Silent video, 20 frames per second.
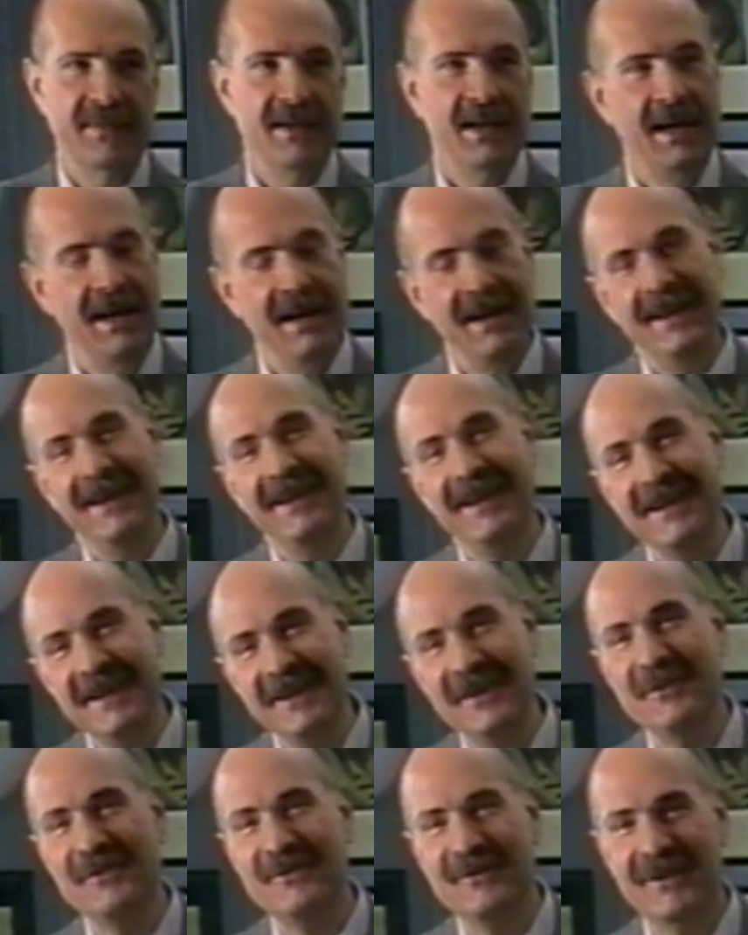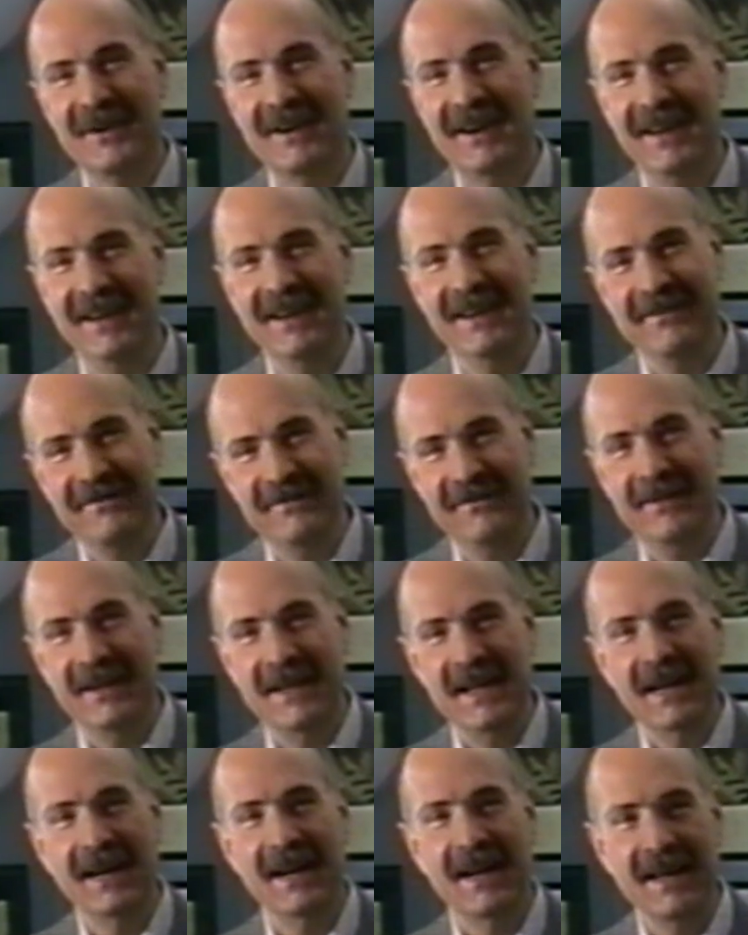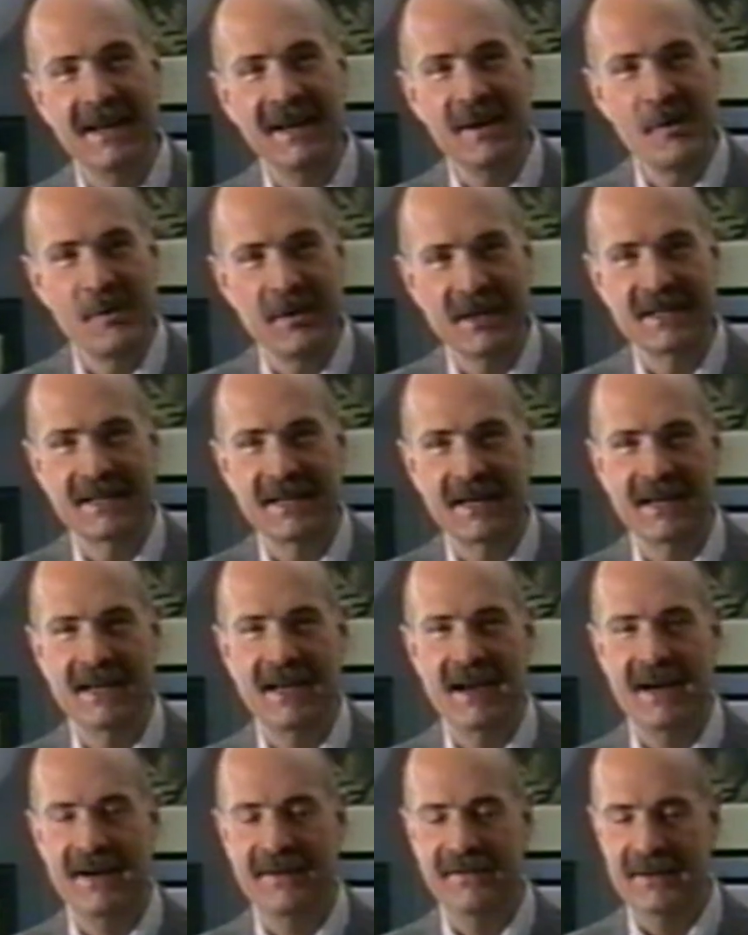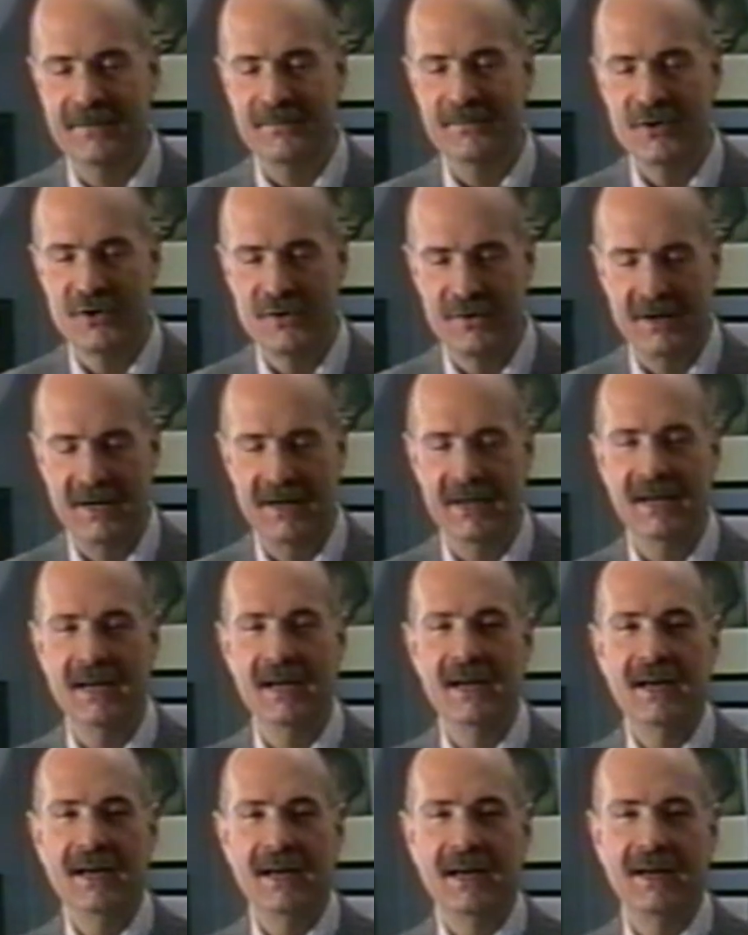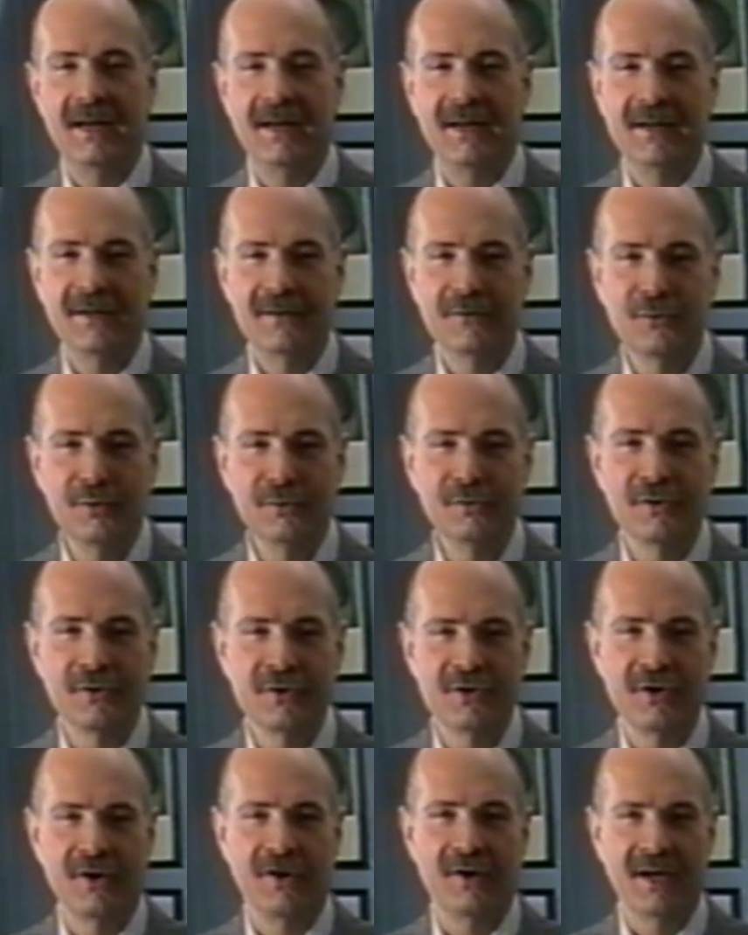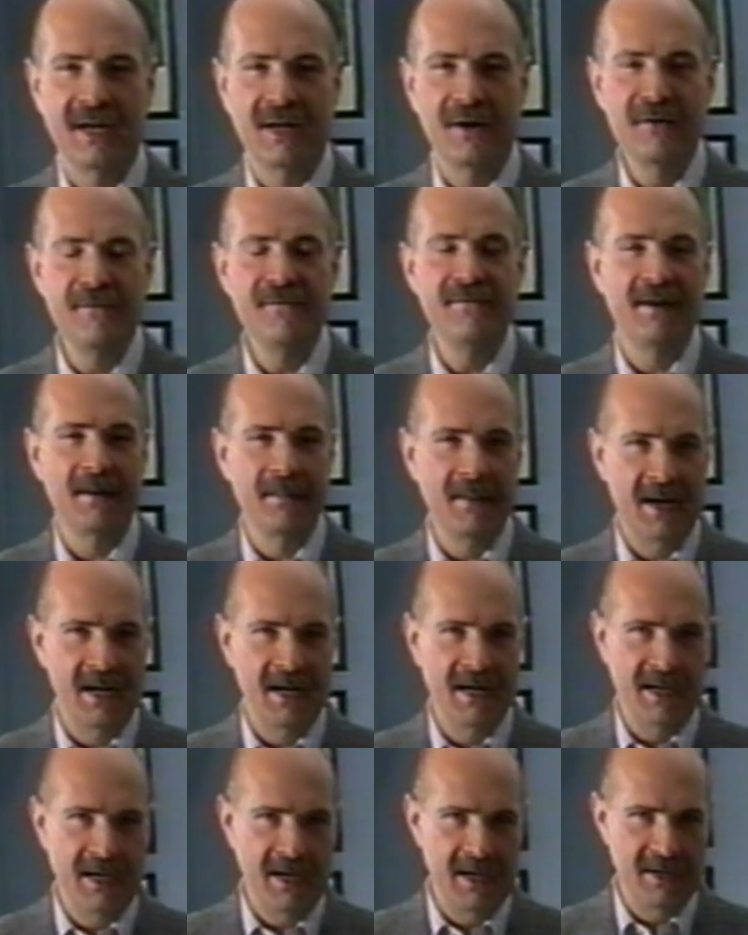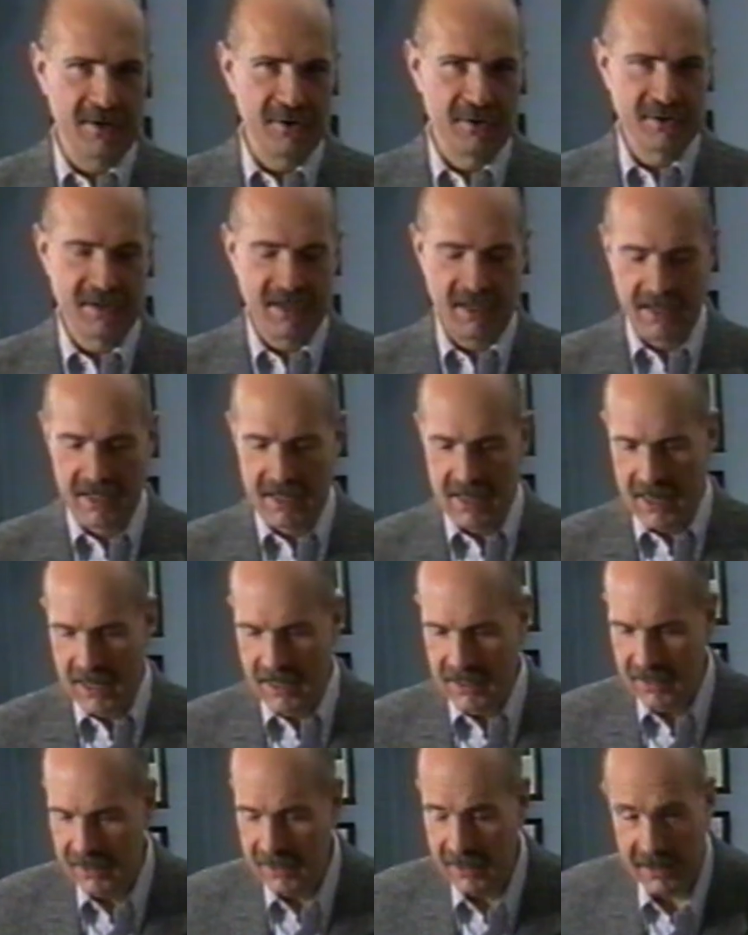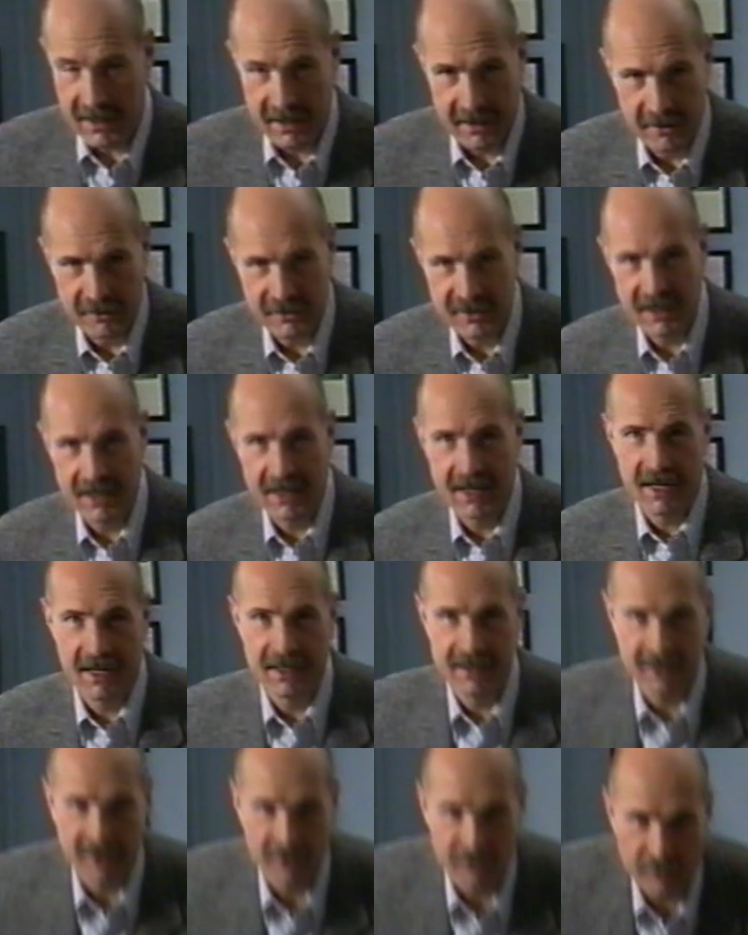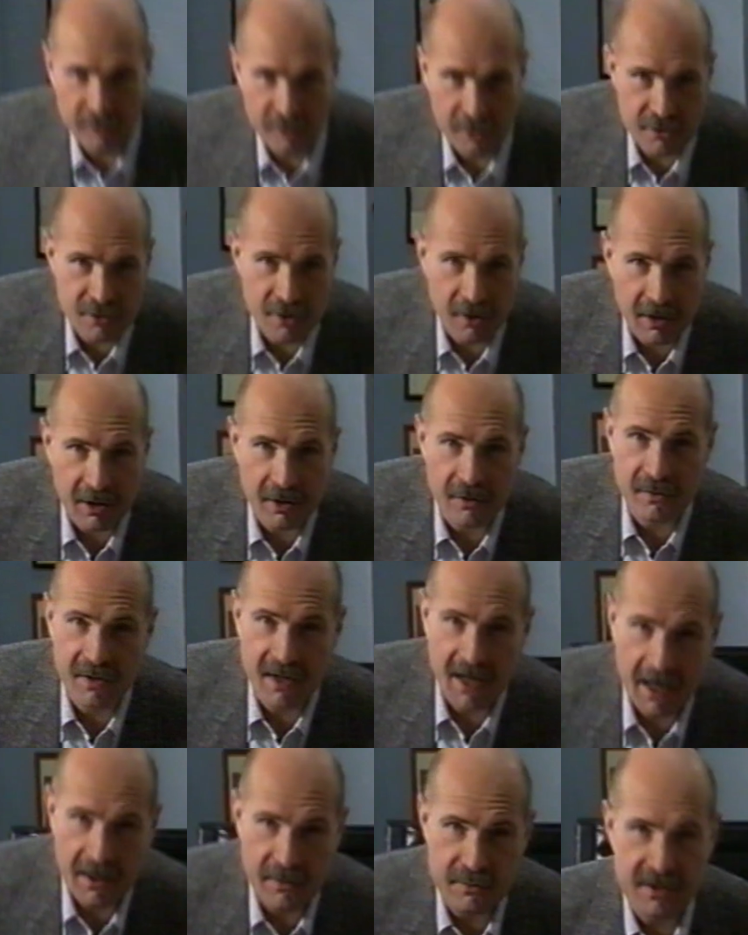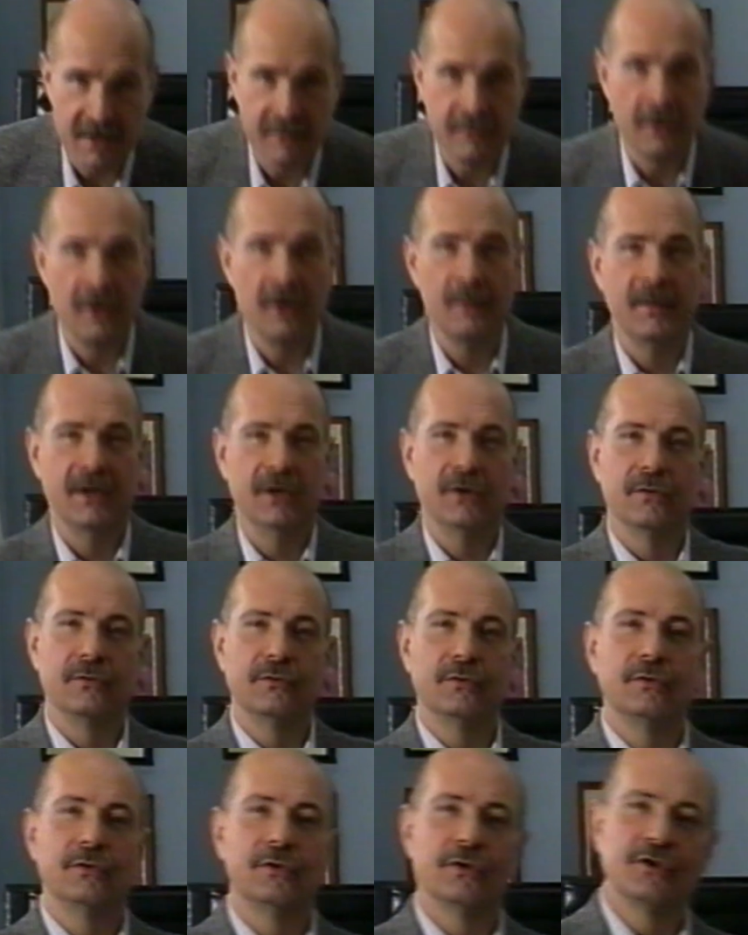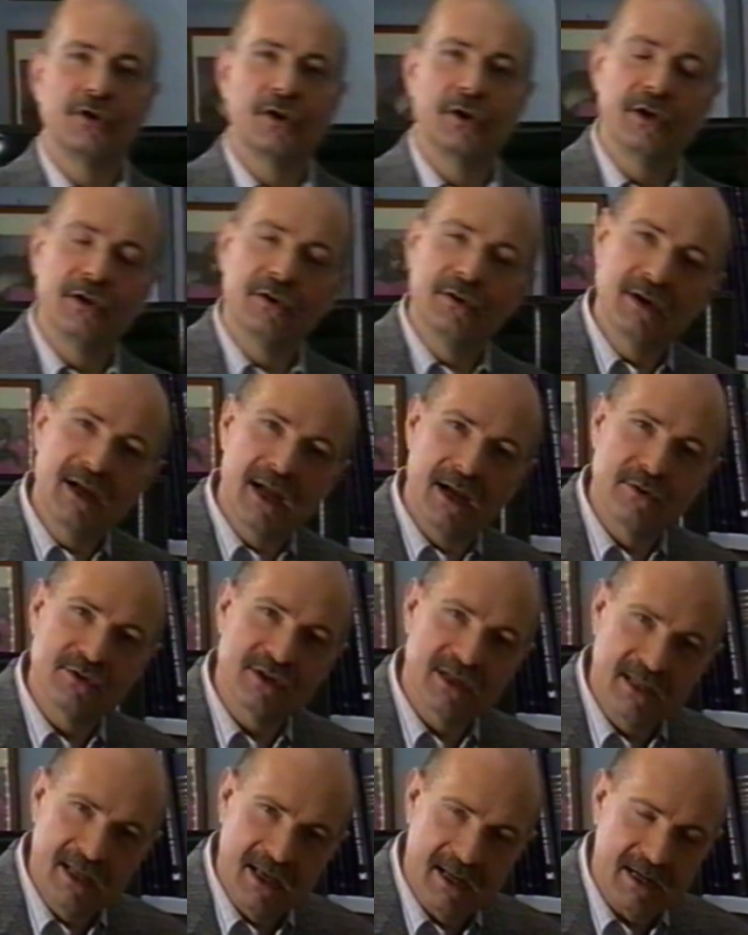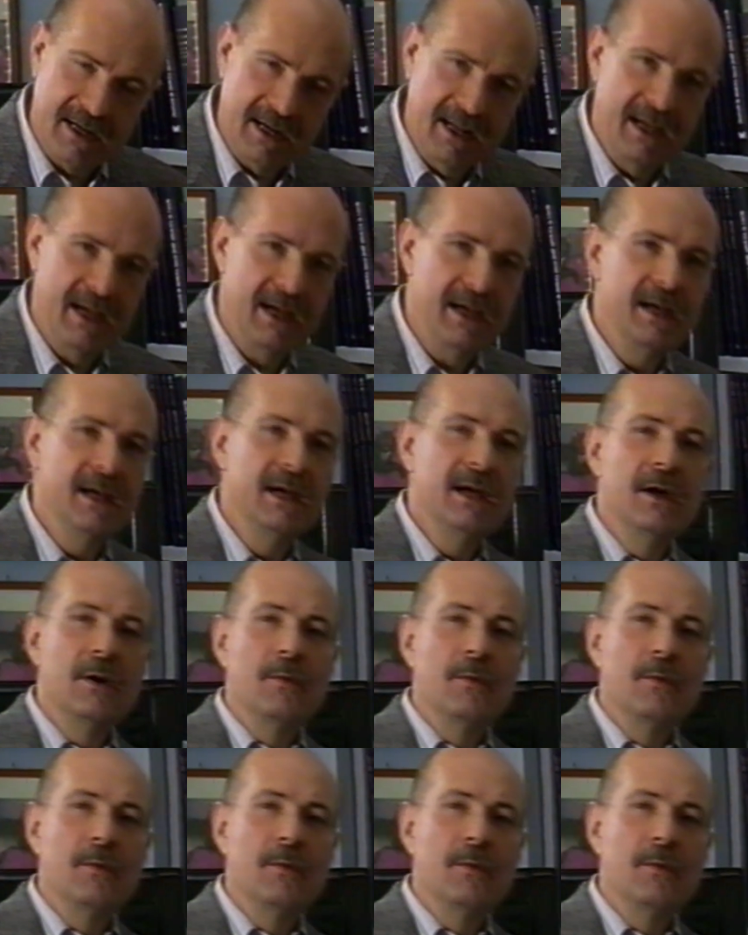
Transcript: E io vorrei vederla in questa chiave, cioè eh, tutto ciò che non fa male ai nostri cani e ai nostri gatti, tutto ciò che non causa vomito, tutto ciò che non causa diarrea,